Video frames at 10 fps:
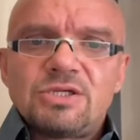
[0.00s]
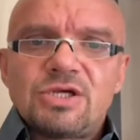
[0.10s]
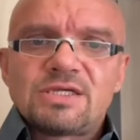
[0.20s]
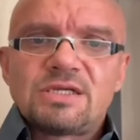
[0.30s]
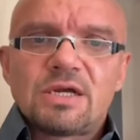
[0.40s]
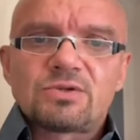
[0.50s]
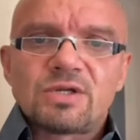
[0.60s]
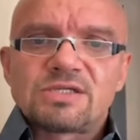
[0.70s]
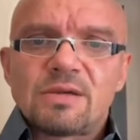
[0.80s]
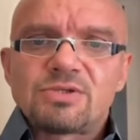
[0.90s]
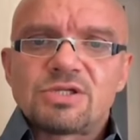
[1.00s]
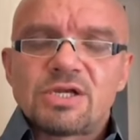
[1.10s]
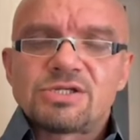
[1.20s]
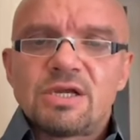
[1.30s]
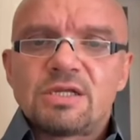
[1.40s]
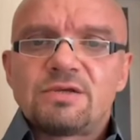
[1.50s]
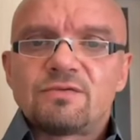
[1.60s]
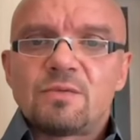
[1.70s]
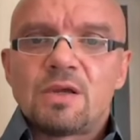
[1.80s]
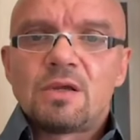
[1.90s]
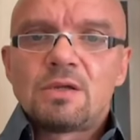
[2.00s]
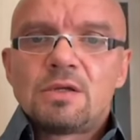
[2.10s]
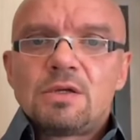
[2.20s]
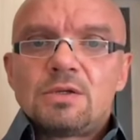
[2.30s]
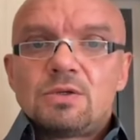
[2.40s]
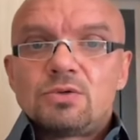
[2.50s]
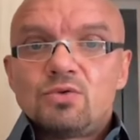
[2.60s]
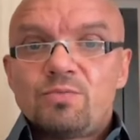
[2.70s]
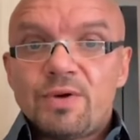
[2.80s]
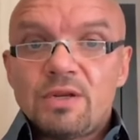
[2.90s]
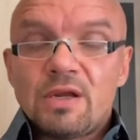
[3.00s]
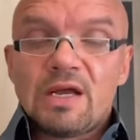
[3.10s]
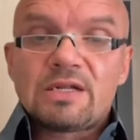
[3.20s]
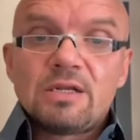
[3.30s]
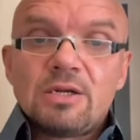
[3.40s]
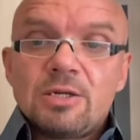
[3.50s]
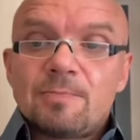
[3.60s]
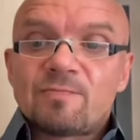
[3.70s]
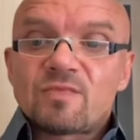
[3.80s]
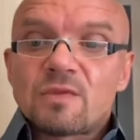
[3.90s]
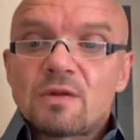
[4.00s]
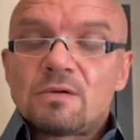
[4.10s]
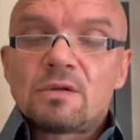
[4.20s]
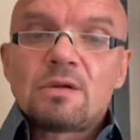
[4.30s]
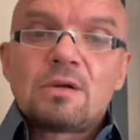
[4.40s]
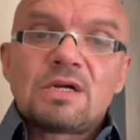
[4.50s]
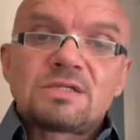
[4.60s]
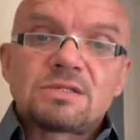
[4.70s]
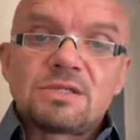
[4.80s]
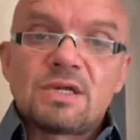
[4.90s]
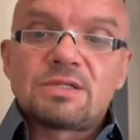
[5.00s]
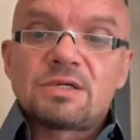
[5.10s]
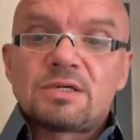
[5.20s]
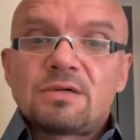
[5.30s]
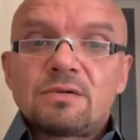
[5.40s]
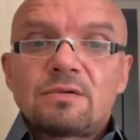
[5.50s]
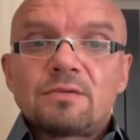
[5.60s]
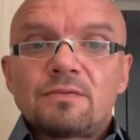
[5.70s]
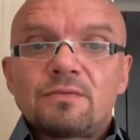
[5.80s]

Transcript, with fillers: и те части, которые сам считаешь негативными. Ну, принять ли или осознать их,